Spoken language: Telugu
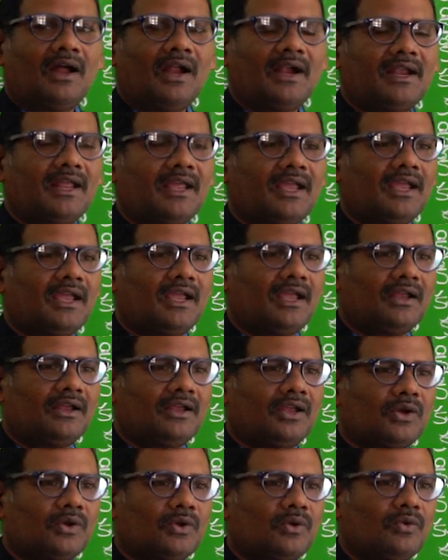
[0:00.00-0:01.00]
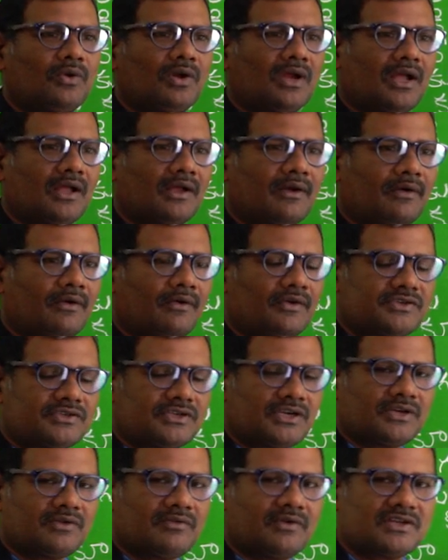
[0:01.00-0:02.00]
అంటే ఎక్కువగా
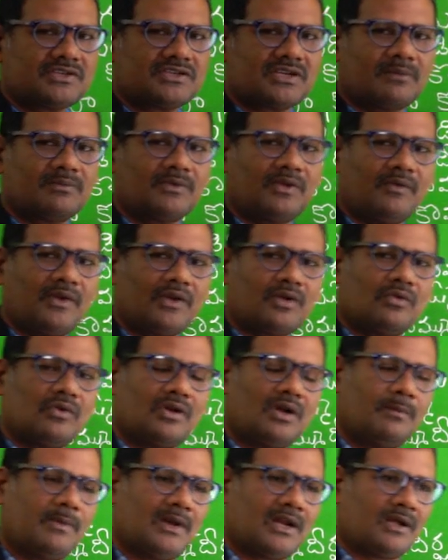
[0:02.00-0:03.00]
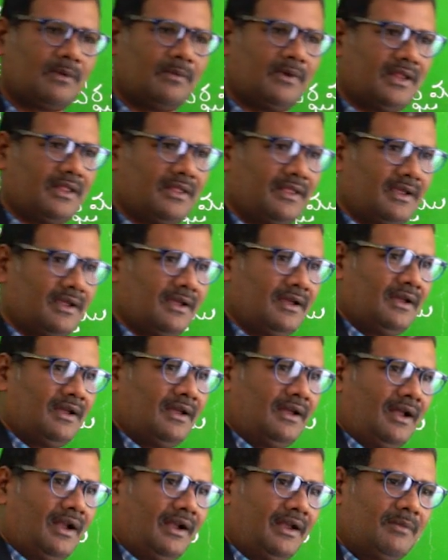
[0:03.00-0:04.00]
వచ్చేటువంటి శబ్దం ఎక్కువగా పలకబడేది
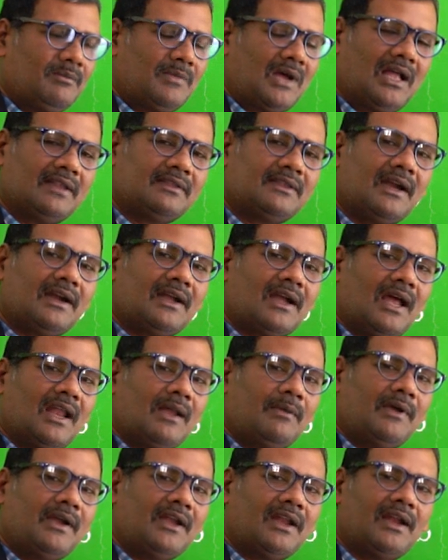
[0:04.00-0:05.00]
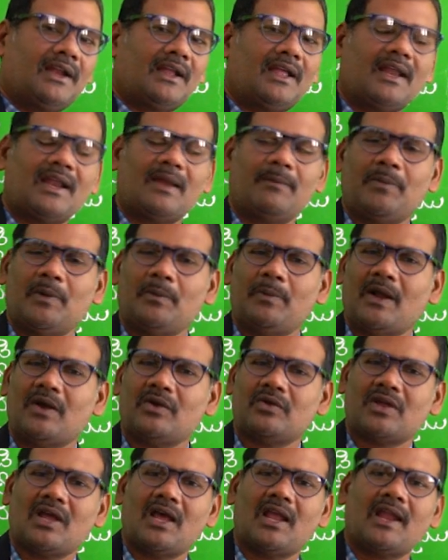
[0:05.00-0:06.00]
అంటే మాత్రకాలం అంటే కనుక
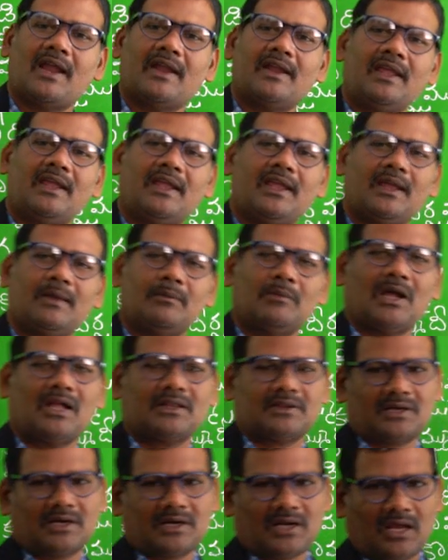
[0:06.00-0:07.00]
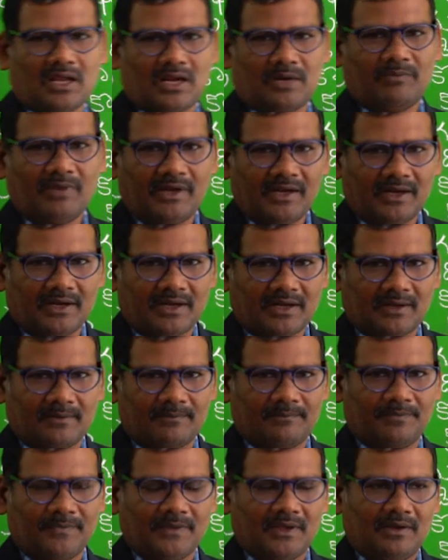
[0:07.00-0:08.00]
రెప్పపాటు కాలాన్ని మాత్రకాలం అని అంటాం
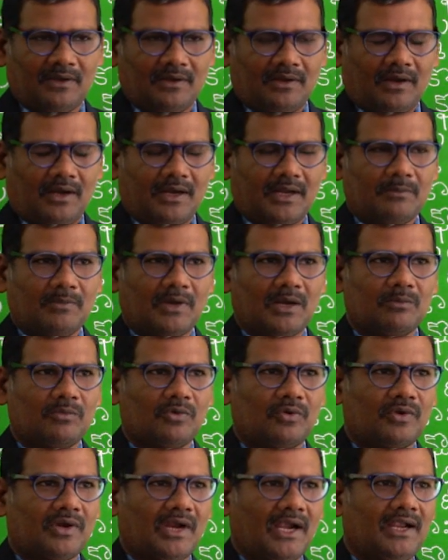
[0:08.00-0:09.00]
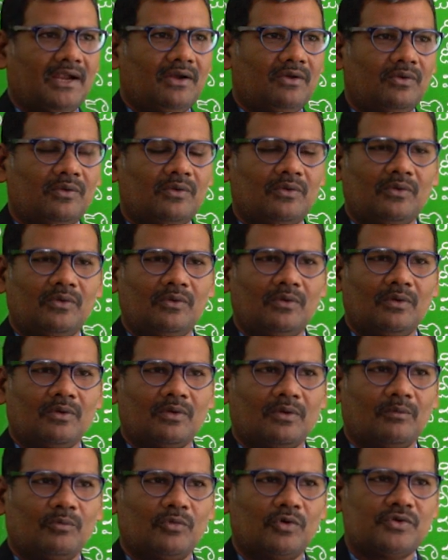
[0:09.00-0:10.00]
అంటే మనము కన్ను
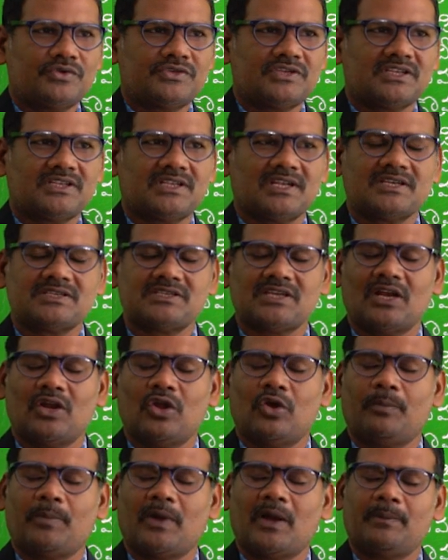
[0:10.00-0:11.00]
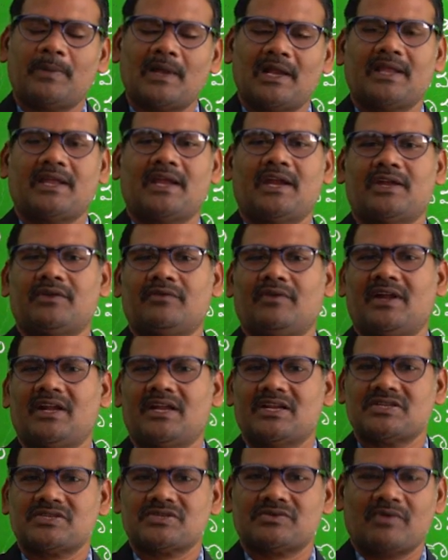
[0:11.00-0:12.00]
మూసి తెరిచే లోపల
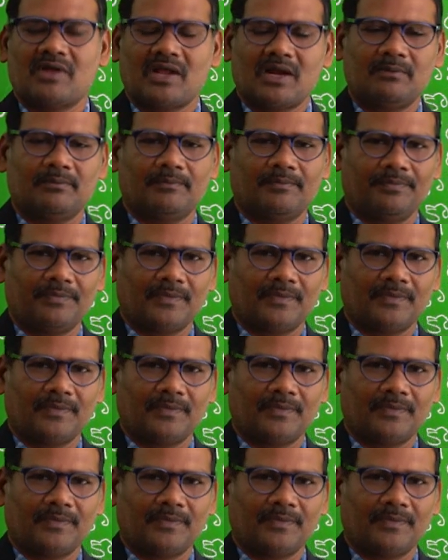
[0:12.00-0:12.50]
పలికేటువంటి స్వరం